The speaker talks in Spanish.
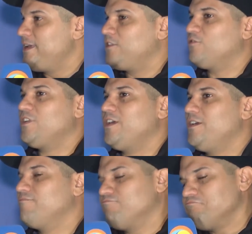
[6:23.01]

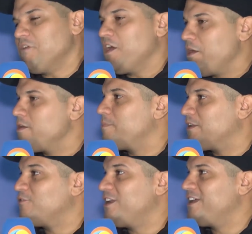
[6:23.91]
Entonces hay
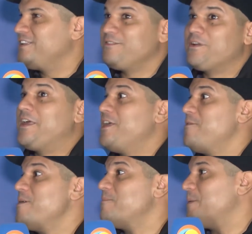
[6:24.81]
personas que dicen quedé
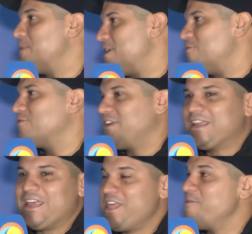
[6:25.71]
bien papeado, o sea,
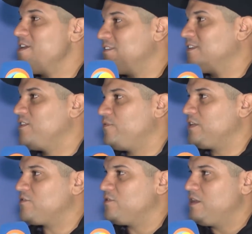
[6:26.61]
quedé bien
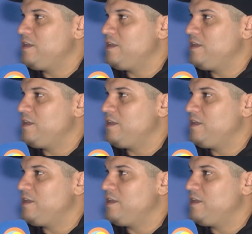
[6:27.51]
satisfecho.